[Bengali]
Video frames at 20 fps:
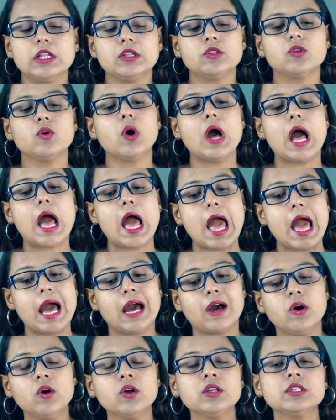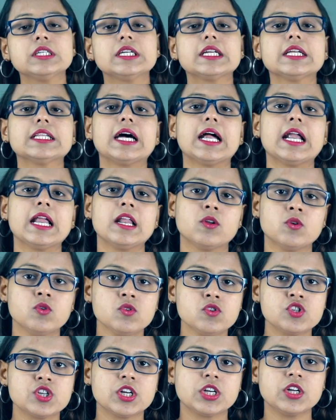তো এখন যেটা দাঁড়ালো
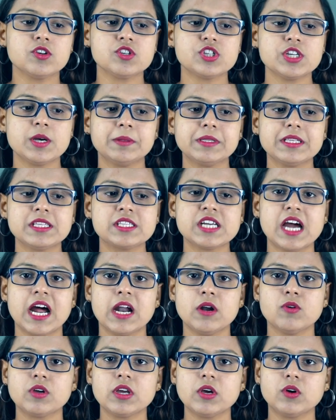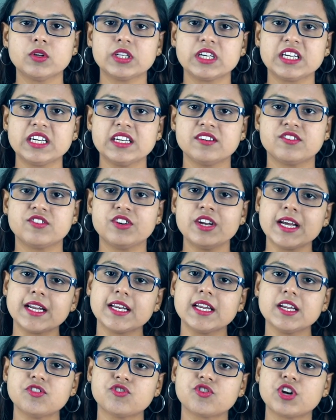সেটা হচ্ছে আমাদের চারুগি ওদেরকে
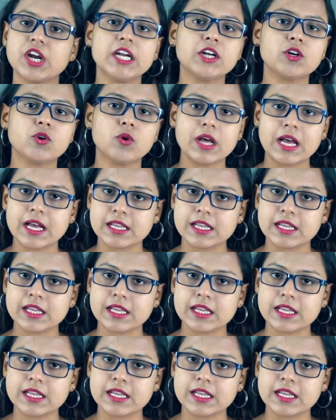ডিরেক্টলি থ্রেট করে